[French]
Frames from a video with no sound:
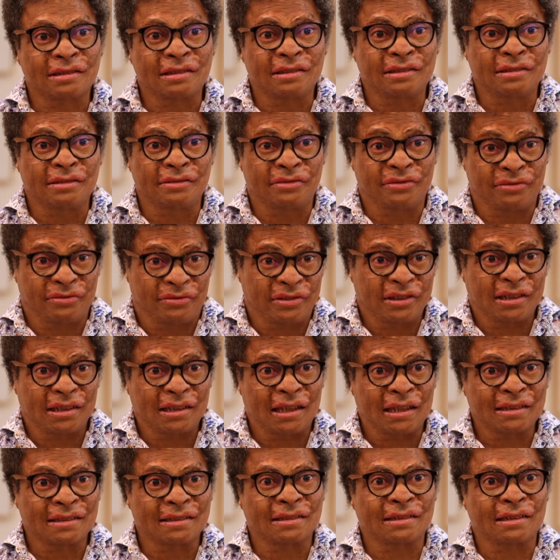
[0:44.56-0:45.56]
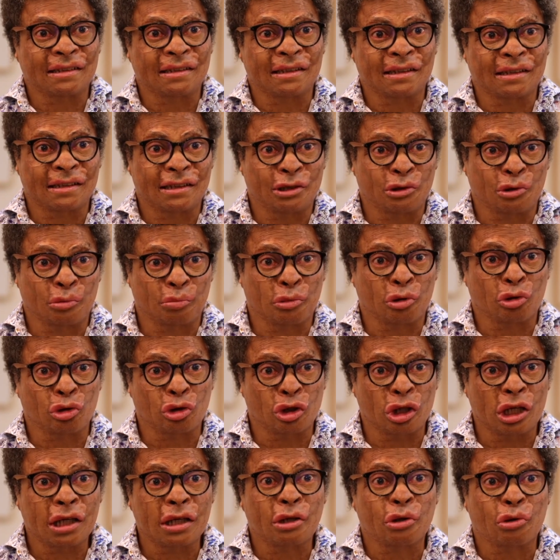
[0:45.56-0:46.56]
qui fait accélérer le
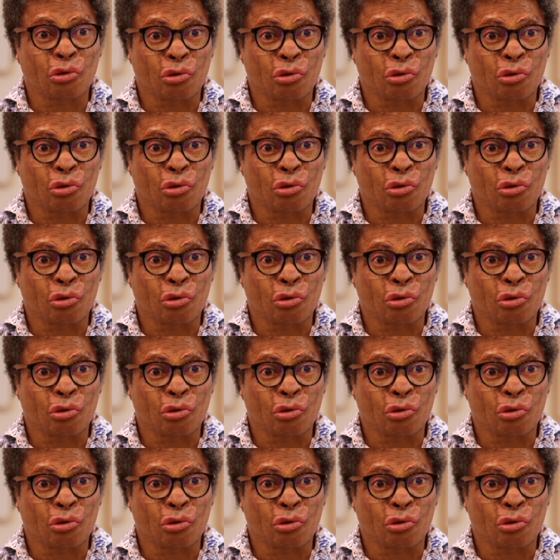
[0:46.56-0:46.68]
projet.